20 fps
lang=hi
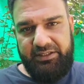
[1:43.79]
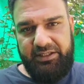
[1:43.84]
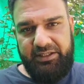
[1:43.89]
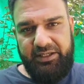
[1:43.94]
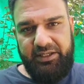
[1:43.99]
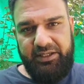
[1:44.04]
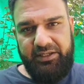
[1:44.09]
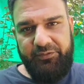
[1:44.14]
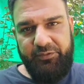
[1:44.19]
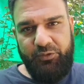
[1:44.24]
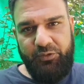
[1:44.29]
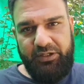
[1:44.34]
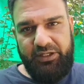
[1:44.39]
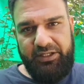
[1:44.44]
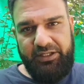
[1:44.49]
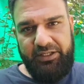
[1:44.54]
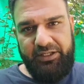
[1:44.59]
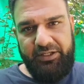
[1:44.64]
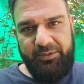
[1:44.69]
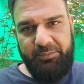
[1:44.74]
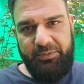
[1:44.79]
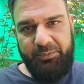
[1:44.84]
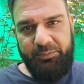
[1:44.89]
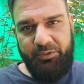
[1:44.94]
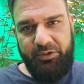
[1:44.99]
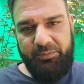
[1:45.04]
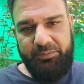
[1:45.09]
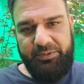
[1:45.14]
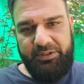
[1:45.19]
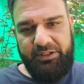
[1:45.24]
कि इफ़ यू कैन हेयर मी
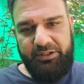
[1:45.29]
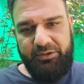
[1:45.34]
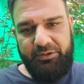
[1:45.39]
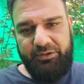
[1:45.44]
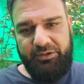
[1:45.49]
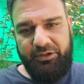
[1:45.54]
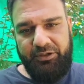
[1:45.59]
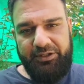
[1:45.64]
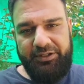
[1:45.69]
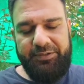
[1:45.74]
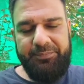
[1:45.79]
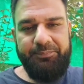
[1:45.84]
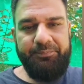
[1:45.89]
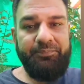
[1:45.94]
प्रॉपरली और नॉट